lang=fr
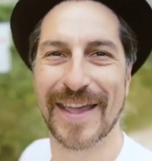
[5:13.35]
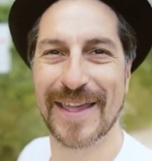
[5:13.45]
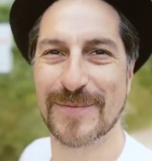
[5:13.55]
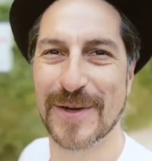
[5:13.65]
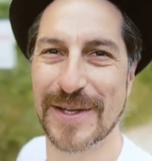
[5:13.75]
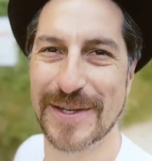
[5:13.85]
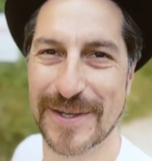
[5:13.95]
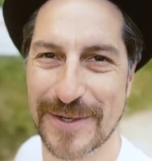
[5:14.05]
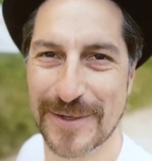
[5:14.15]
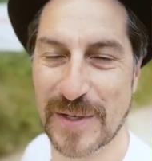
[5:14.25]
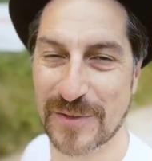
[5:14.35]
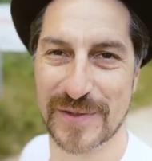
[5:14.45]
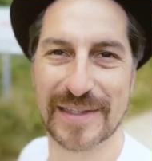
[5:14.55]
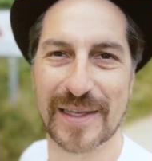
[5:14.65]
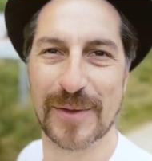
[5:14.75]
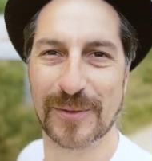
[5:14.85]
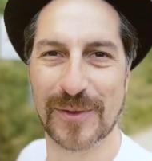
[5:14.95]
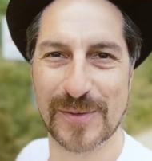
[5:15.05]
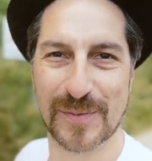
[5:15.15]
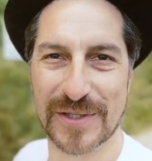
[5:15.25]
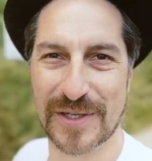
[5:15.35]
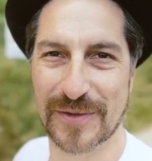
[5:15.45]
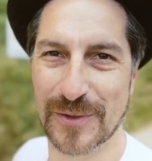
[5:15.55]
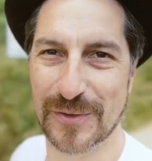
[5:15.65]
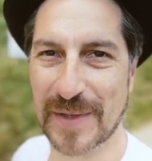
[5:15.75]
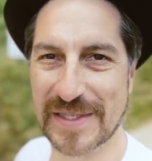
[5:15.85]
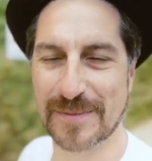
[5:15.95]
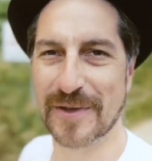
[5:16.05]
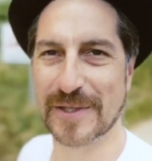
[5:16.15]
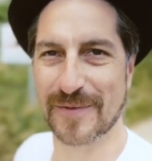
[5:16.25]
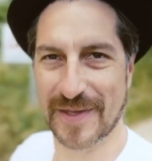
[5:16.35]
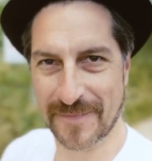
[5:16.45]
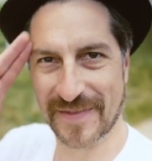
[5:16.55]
Et moi, euh, bah, je vous dis à très bientôt dans une prochaine vidéo. Je vous remercie de m'avoir suivi.